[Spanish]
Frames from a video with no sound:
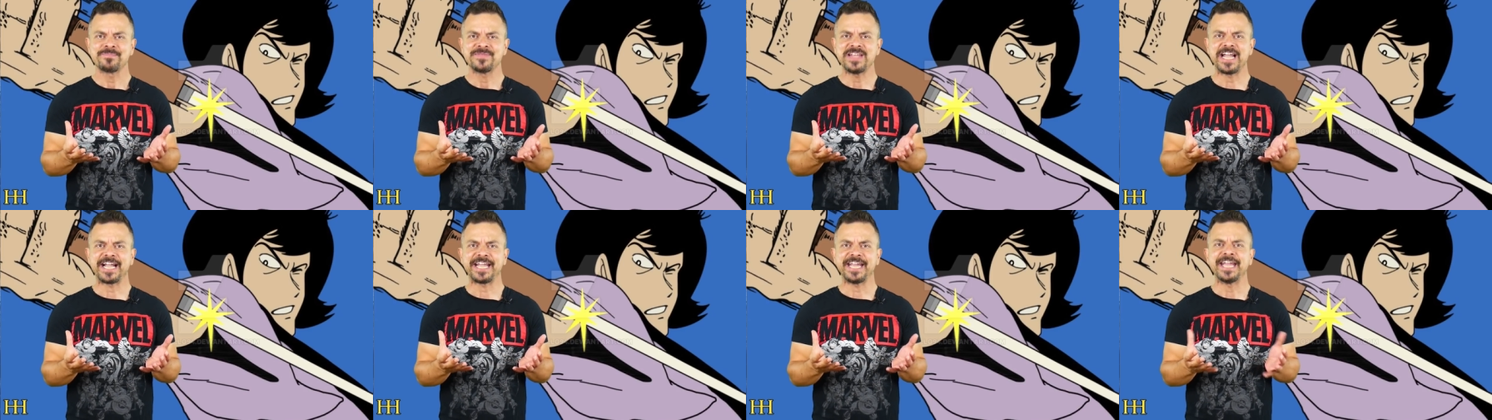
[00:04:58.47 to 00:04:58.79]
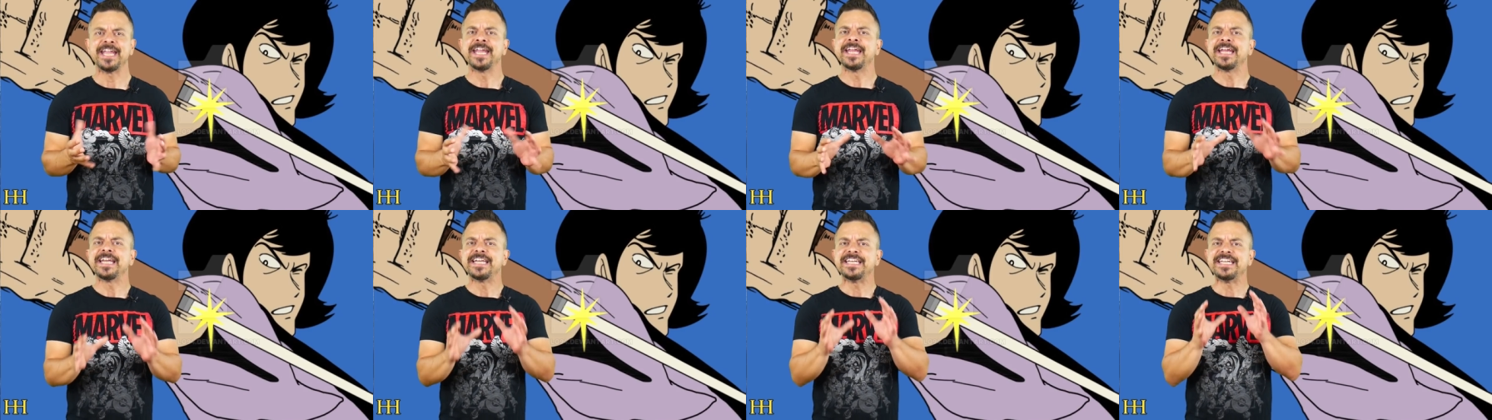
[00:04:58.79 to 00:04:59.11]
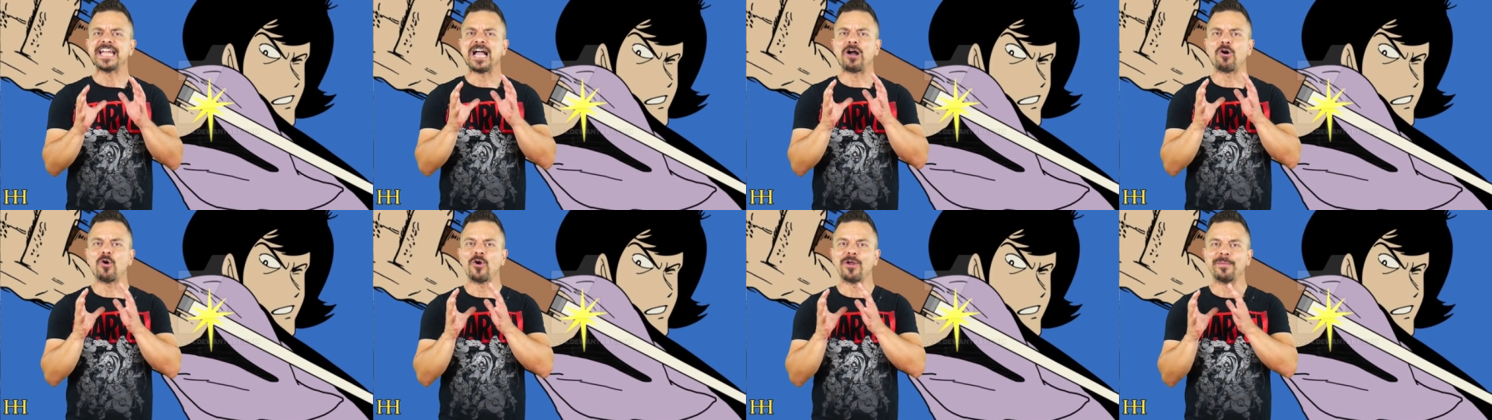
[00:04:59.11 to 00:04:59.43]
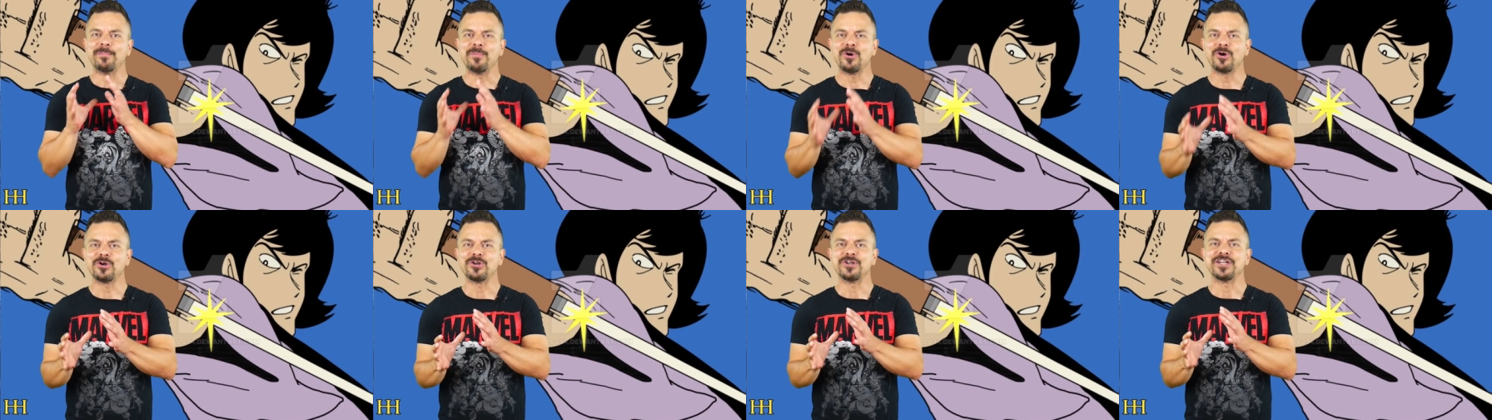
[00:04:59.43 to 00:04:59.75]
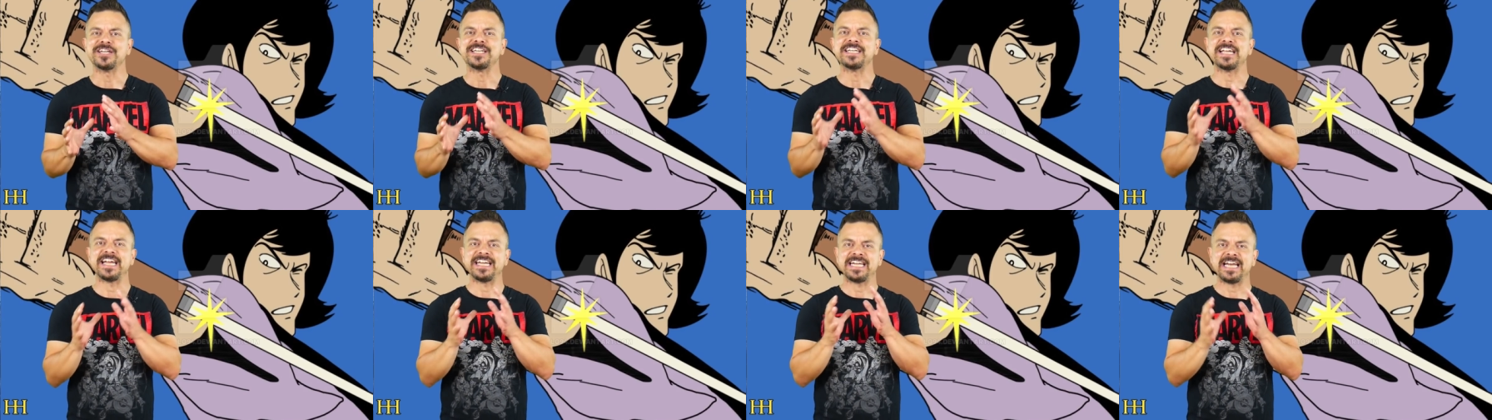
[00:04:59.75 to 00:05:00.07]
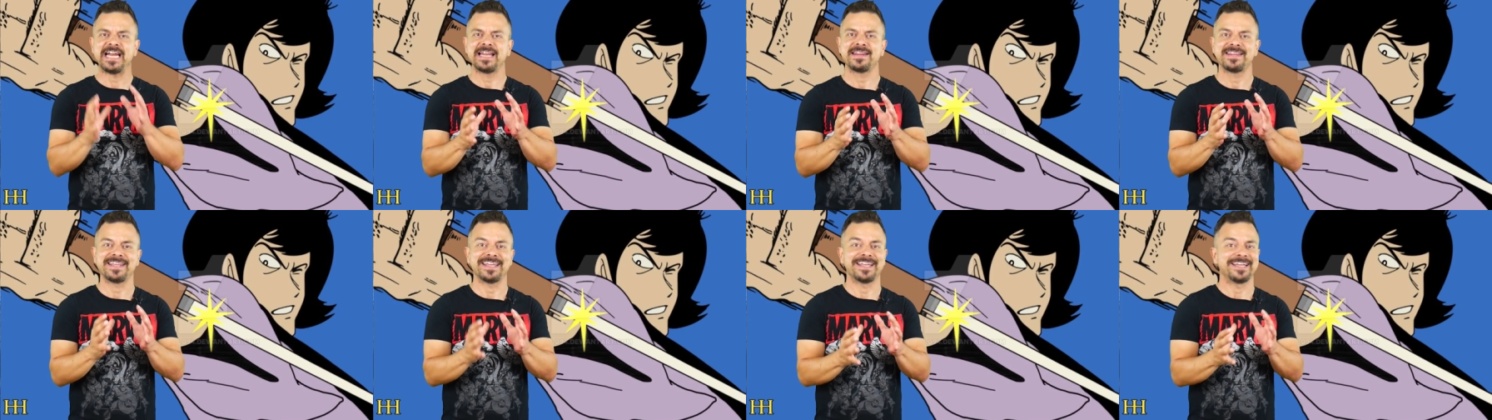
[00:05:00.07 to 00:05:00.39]
ya que ni a Goemon ni a
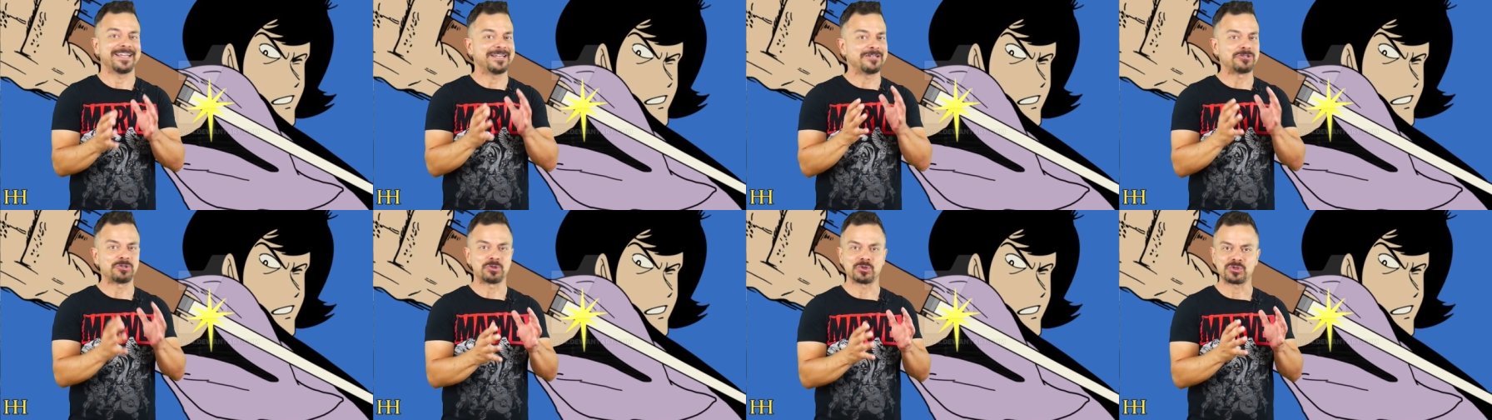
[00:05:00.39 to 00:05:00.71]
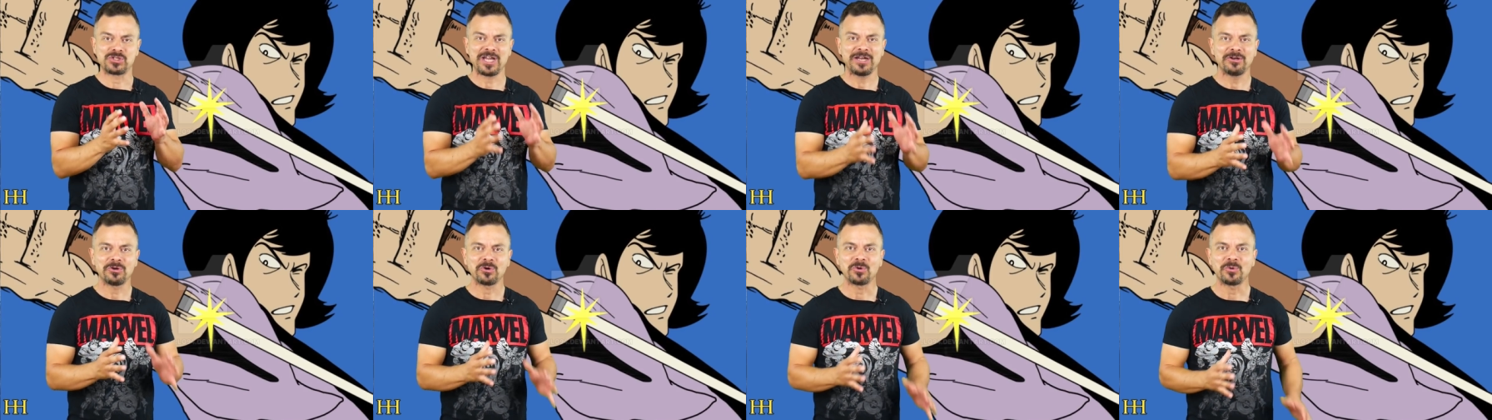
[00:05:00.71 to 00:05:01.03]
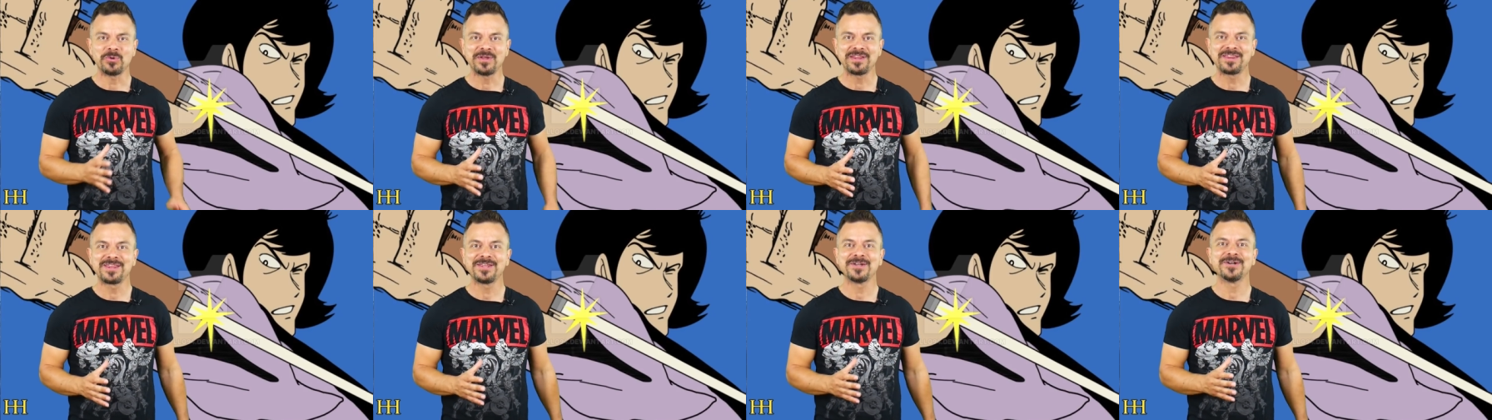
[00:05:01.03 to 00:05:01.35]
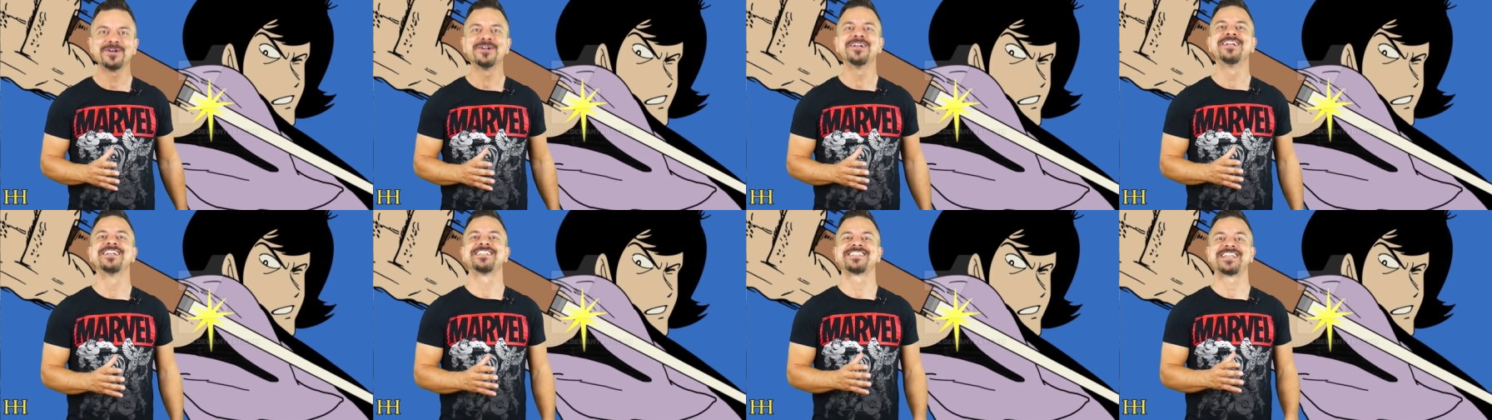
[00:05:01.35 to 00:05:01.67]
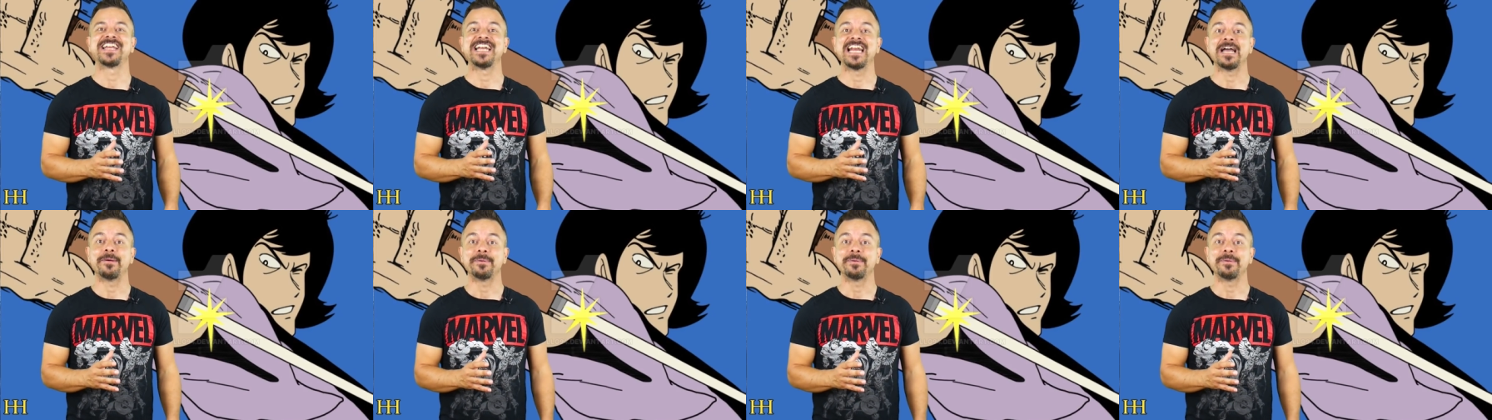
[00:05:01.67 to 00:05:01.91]
nadie en su sano juicio se le